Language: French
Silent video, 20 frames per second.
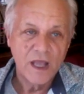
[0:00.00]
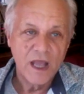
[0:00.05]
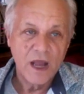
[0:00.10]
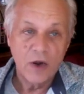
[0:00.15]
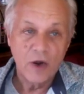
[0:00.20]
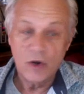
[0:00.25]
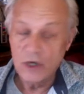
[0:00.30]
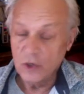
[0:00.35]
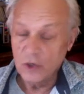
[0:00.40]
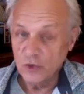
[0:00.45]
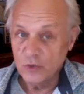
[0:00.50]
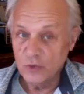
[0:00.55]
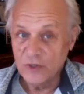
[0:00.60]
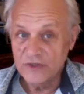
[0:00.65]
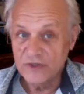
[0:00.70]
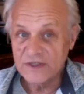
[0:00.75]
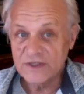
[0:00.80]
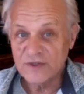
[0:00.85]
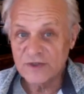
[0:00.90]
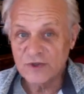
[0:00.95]

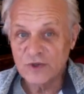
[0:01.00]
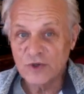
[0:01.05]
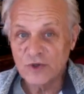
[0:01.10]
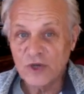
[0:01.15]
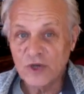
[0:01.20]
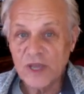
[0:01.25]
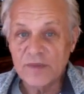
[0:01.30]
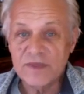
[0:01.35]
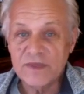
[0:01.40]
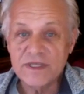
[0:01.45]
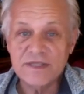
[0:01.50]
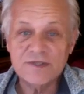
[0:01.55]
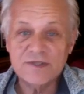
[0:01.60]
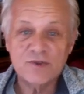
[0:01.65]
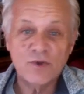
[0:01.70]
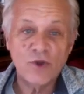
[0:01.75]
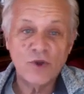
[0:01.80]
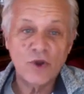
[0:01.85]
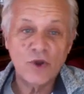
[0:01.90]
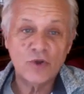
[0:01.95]
l'argumentation de Leibniz
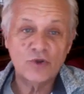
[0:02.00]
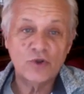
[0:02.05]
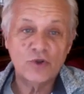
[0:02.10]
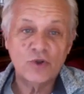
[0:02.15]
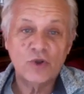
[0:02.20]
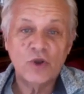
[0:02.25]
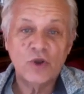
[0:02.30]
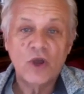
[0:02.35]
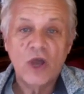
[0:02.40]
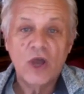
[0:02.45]
se heurte euh,